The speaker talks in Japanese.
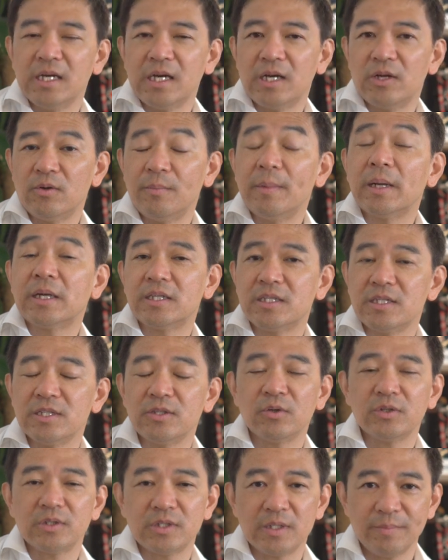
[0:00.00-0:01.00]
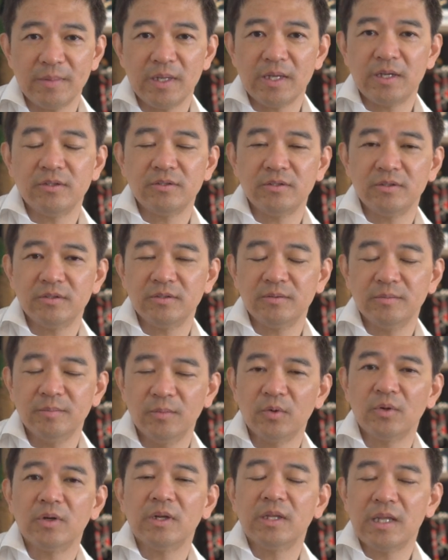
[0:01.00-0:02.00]
まあ、きちんとして見える
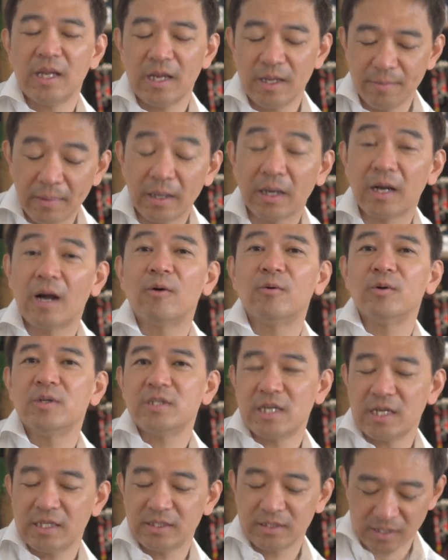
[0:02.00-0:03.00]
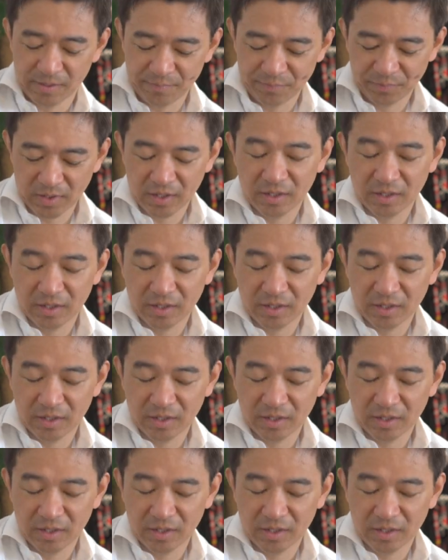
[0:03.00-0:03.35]
ものでね、まあ、かっこいいじゃないですか。